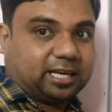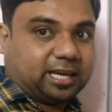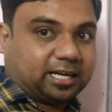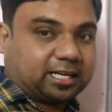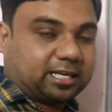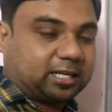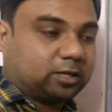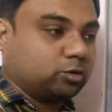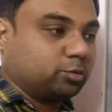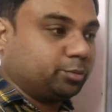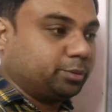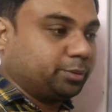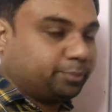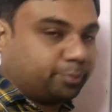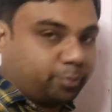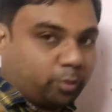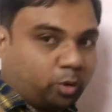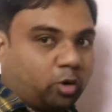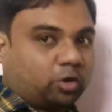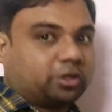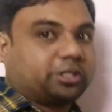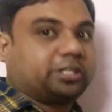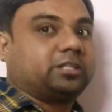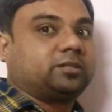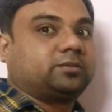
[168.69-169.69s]
একটা খুব
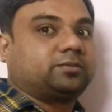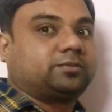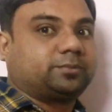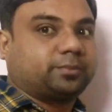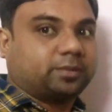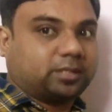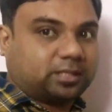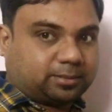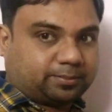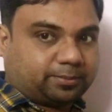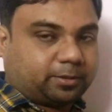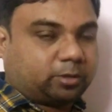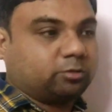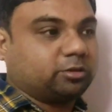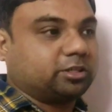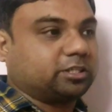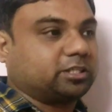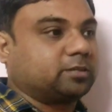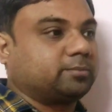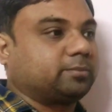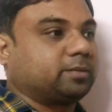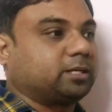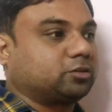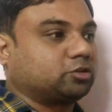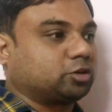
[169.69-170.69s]
ইম্পর্টেন্ট
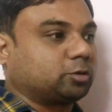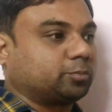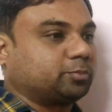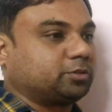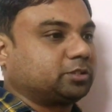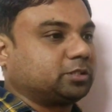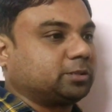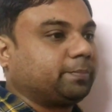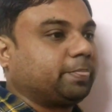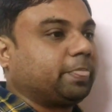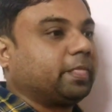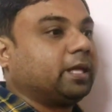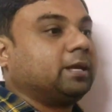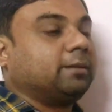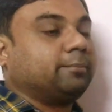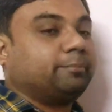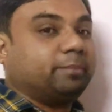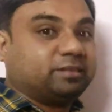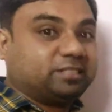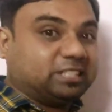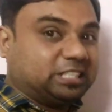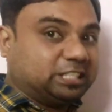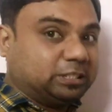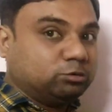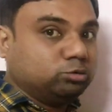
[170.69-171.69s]
ফাউন্ডেশন বা সবচেয়ে
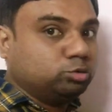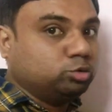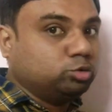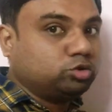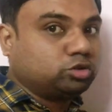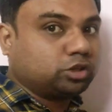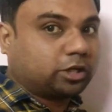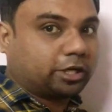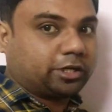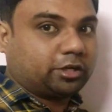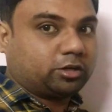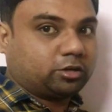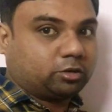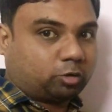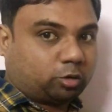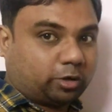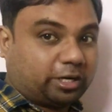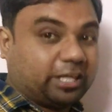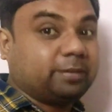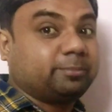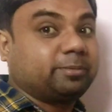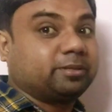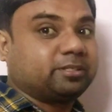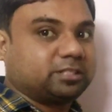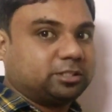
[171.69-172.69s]
বেশি ইউজ হয়
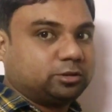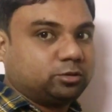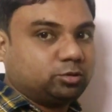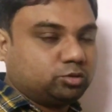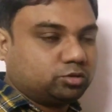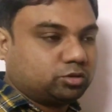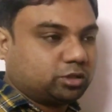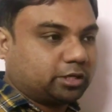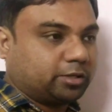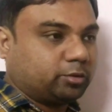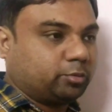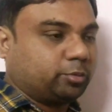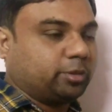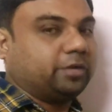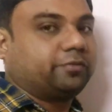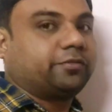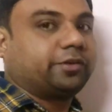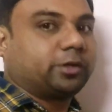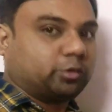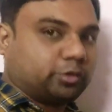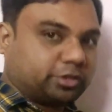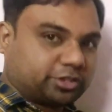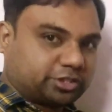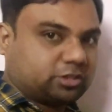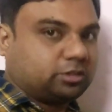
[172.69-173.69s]
অনেক বেশি ইউজ হয় ওয়েল
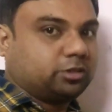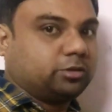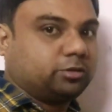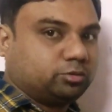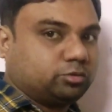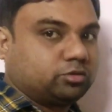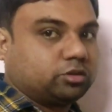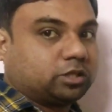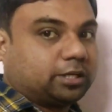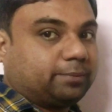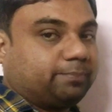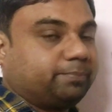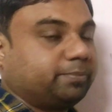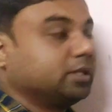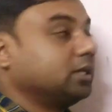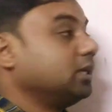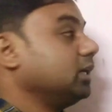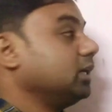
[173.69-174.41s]
ফাউন্ডেশনে ইউজ হয়